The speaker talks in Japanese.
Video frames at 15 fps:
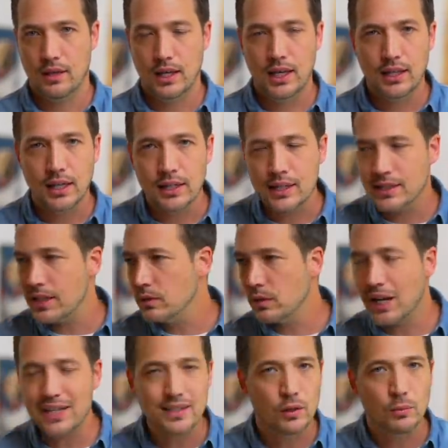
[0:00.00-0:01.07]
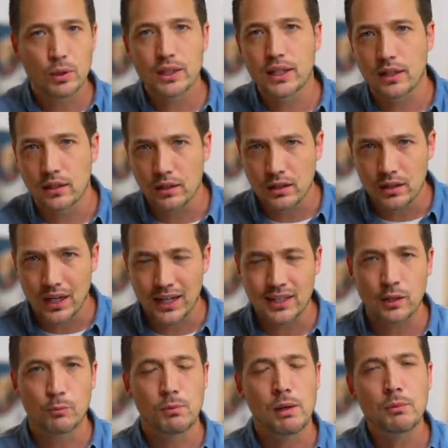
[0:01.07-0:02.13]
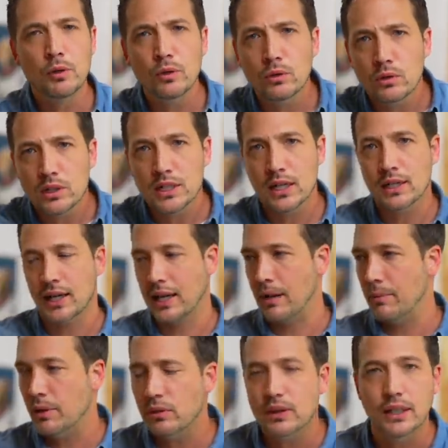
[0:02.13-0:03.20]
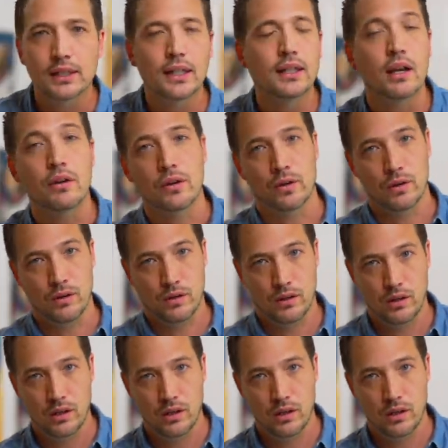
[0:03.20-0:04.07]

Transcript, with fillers: ね旦那さんのお母さん覚えてるあなたを守ろうとしてるからやめろって言ってたのよ。